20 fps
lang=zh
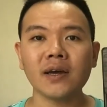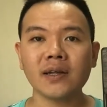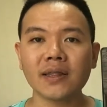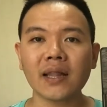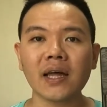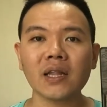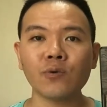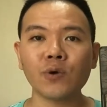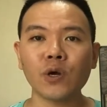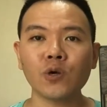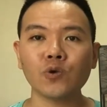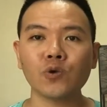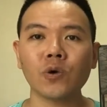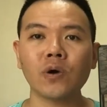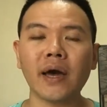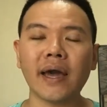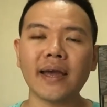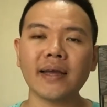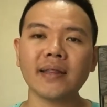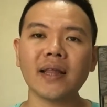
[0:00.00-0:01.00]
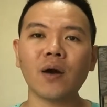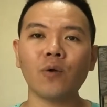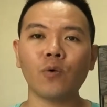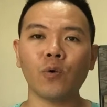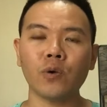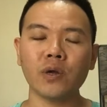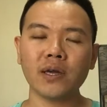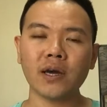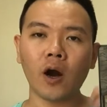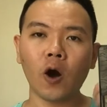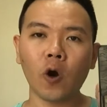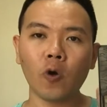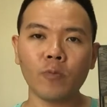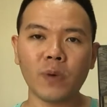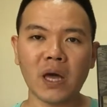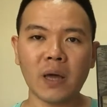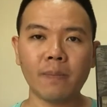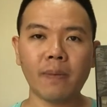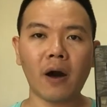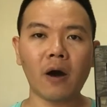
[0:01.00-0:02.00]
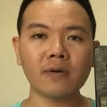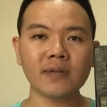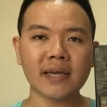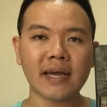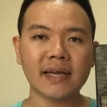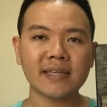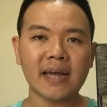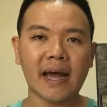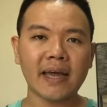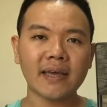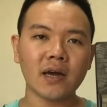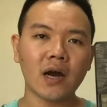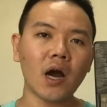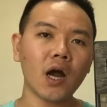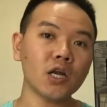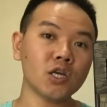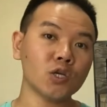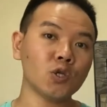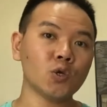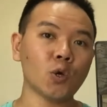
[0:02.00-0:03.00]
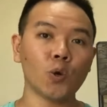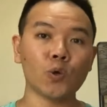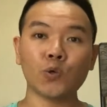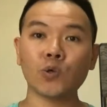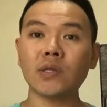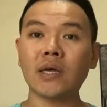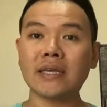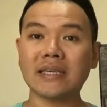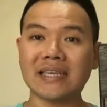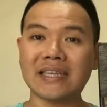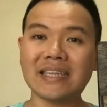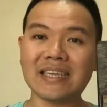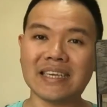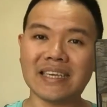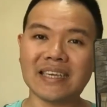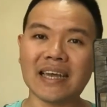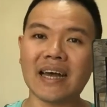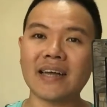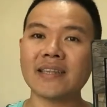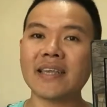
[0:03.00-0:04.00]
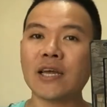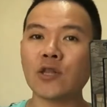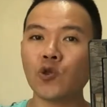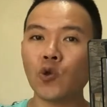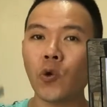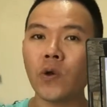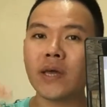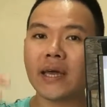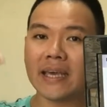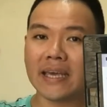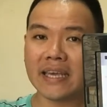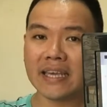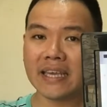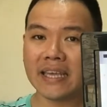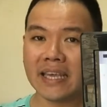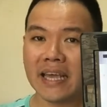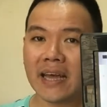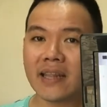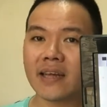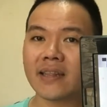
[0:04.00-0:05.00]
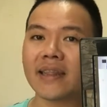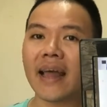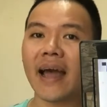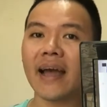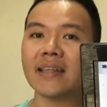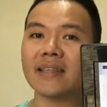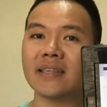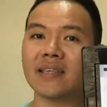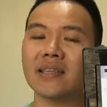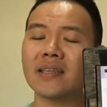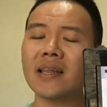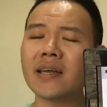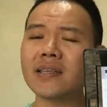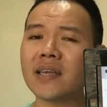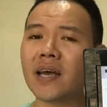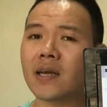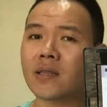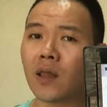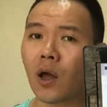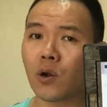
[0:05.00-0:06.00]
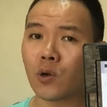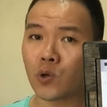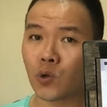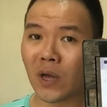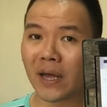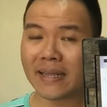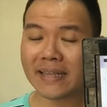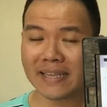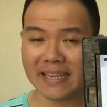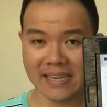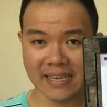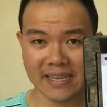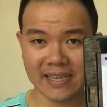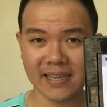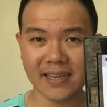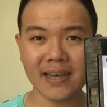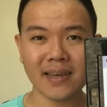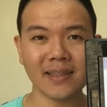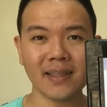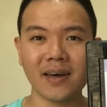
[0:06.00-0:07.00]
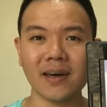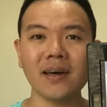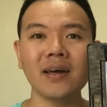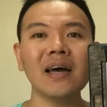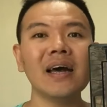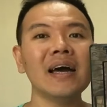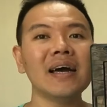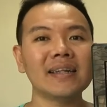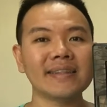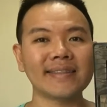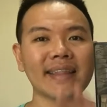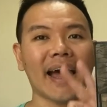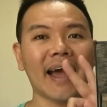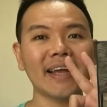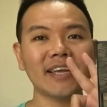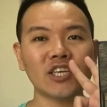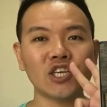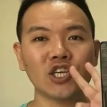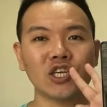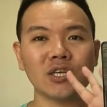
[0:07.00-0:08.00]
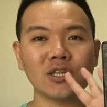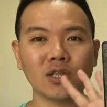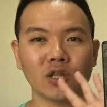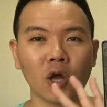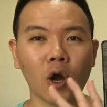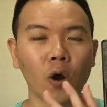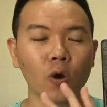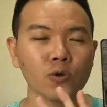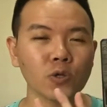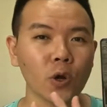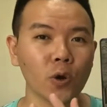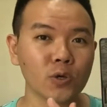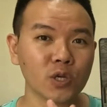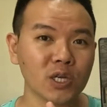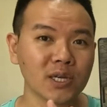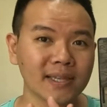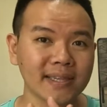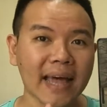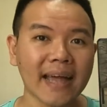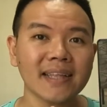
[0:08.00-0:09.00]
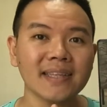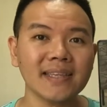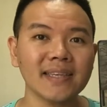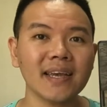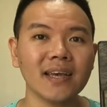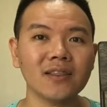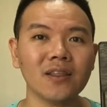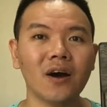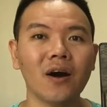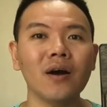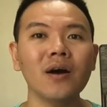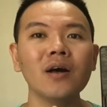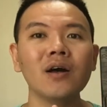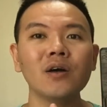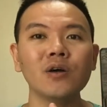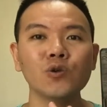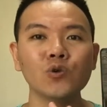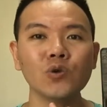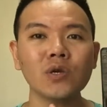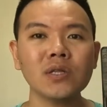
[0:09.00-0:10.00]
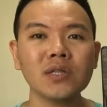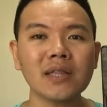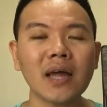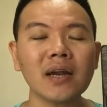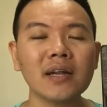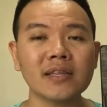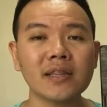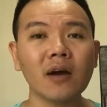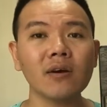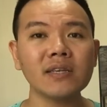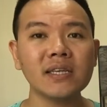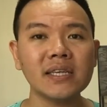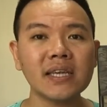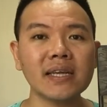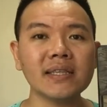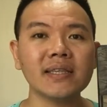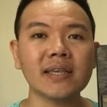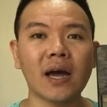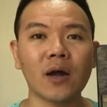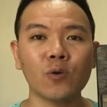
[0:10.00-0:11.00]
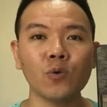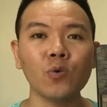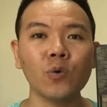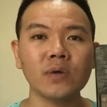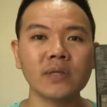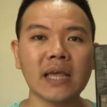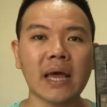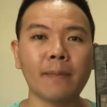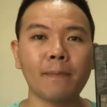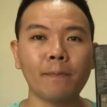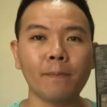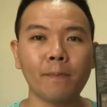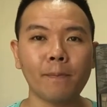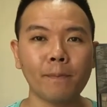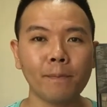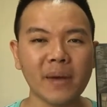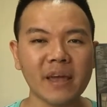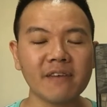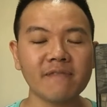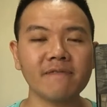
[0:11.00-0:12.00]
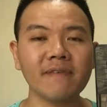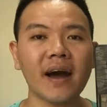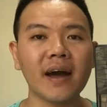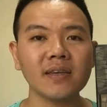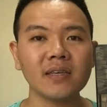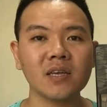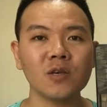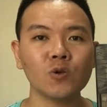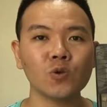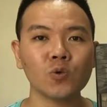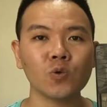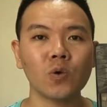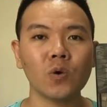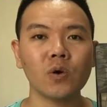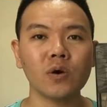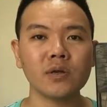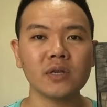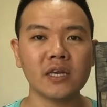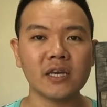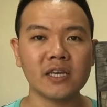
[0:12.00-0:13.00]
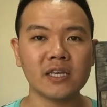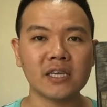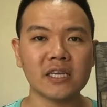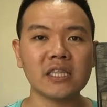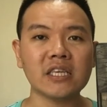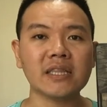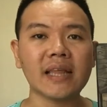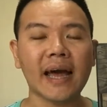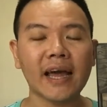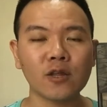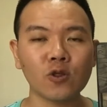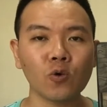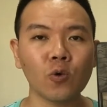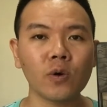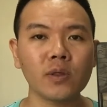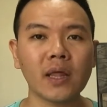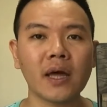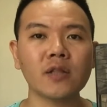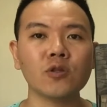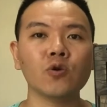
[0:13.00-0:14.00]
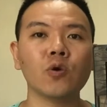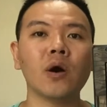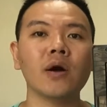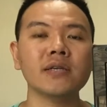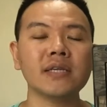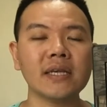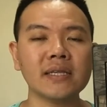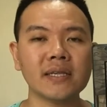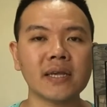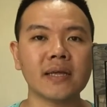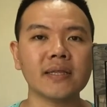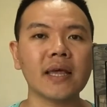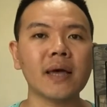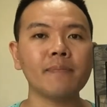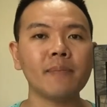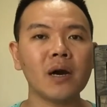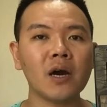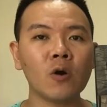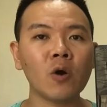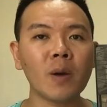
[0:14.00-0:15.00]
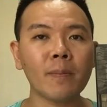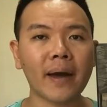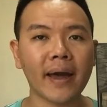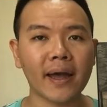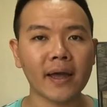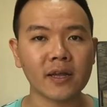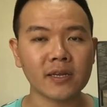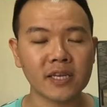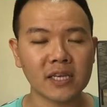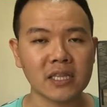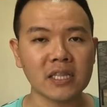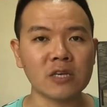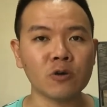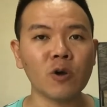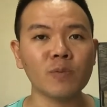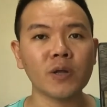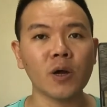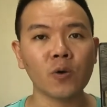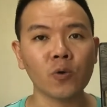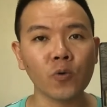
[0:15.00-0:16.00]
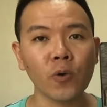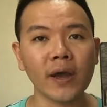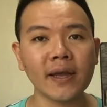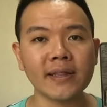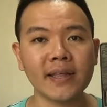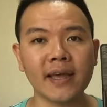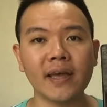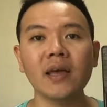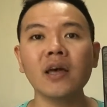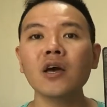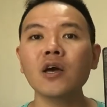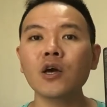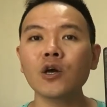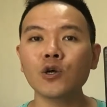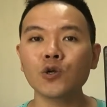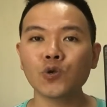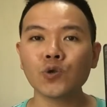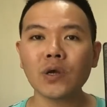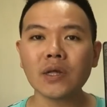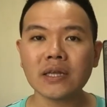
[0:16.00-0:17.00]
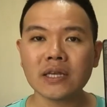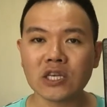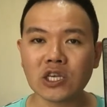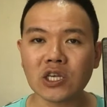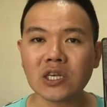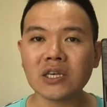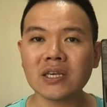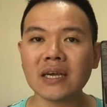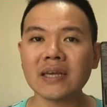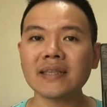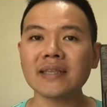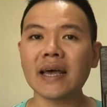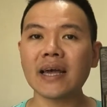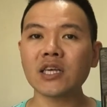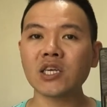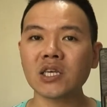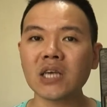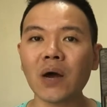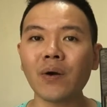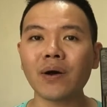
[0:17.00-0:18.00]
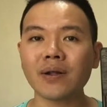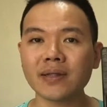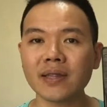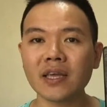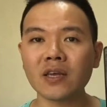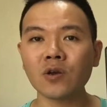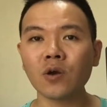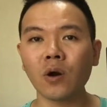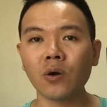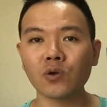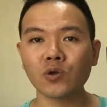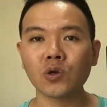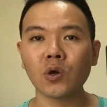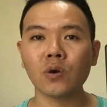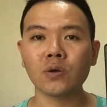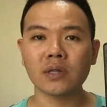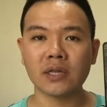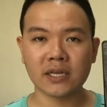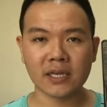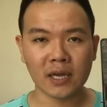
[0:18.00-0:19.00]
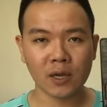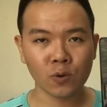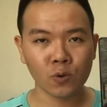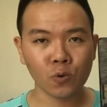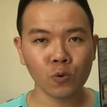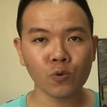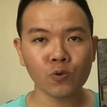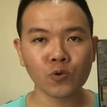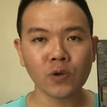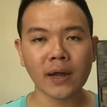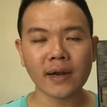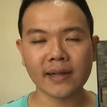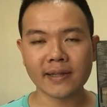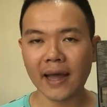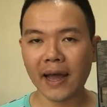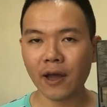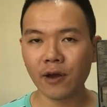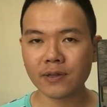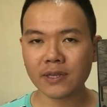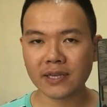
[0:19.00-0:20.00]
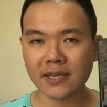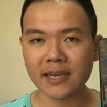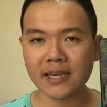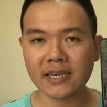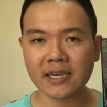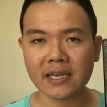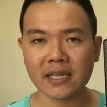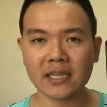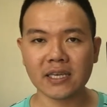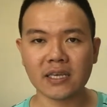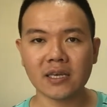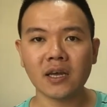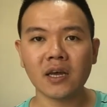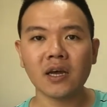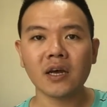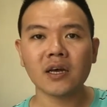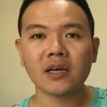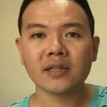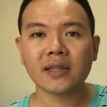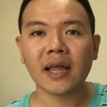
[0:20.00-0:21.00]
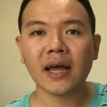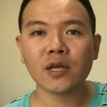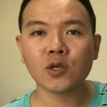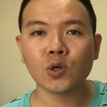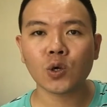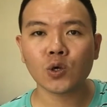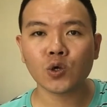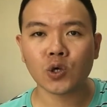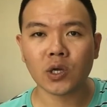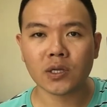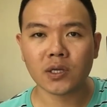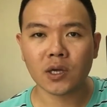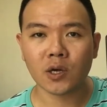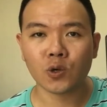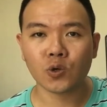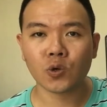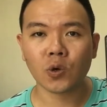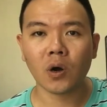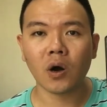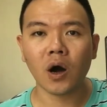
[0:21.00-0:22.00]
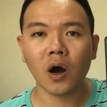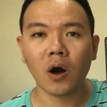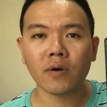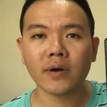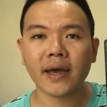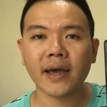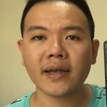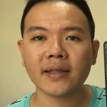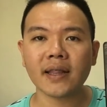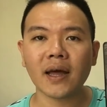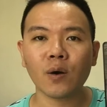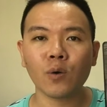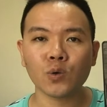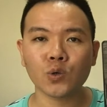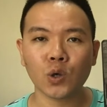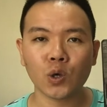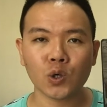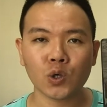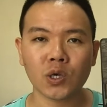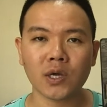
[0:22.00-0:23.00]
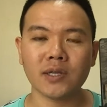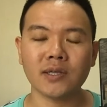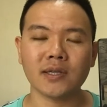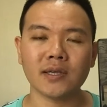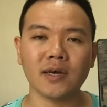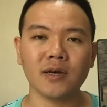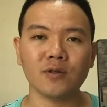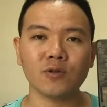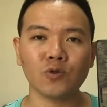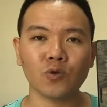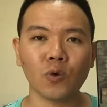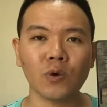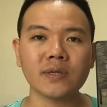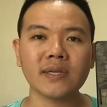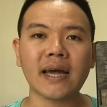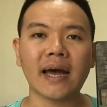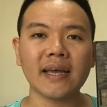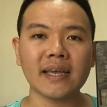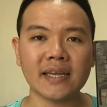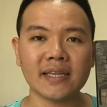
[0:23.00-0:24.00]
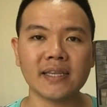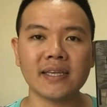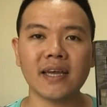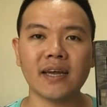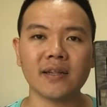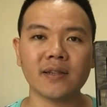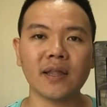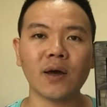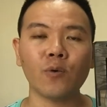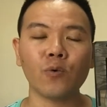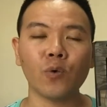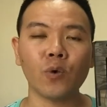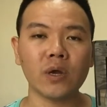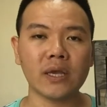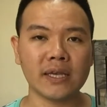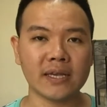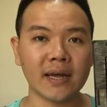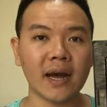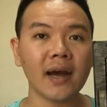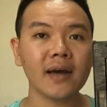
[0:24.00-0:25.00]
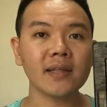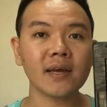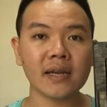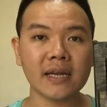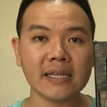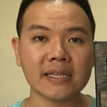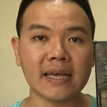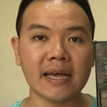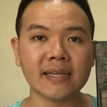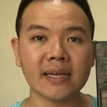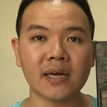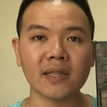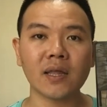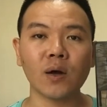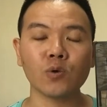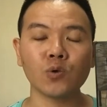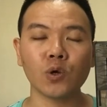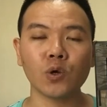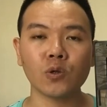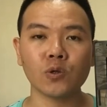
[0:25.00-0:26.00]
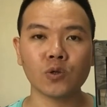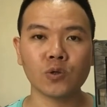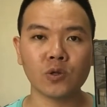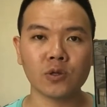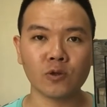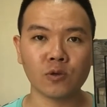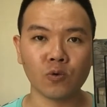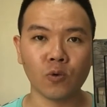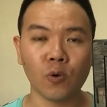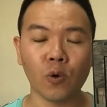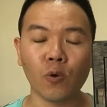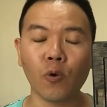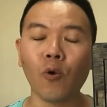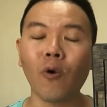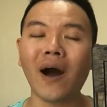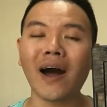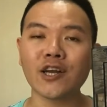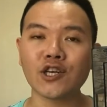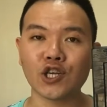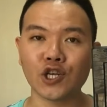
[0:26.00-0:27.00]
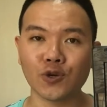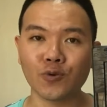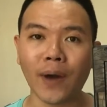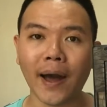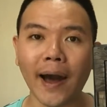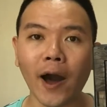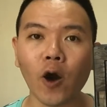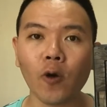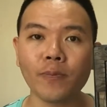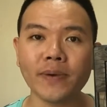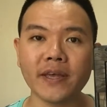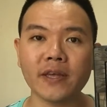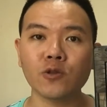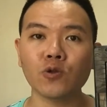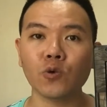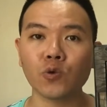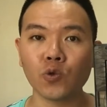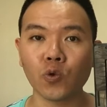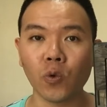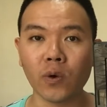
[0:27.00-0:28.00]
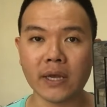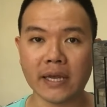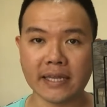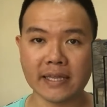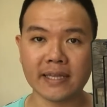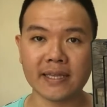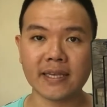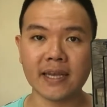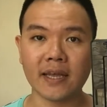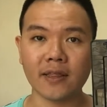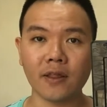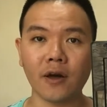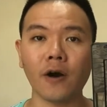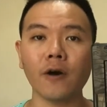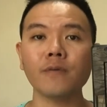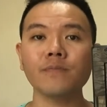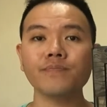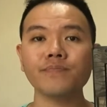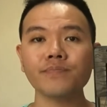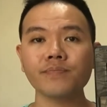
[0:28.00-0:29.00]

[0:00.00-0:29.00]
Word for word: 那你会说，哎，那我一个后背包再加一个二十九寸的行李箱，再多一个一 a 的袋子，那这样到底算几件呢？答案是 total 是三件哦。所以当你到现场，如果在被发现说你行李太多，那就要现场再额外买行李会比较贵一点。所以你事先在上网订购的时候，你先估算你大概有几件行李，那你就选择说，OK，那我就选择多加一件。那如果以刚刚那个例子来讲，那我就花十块澳币多多一件哦。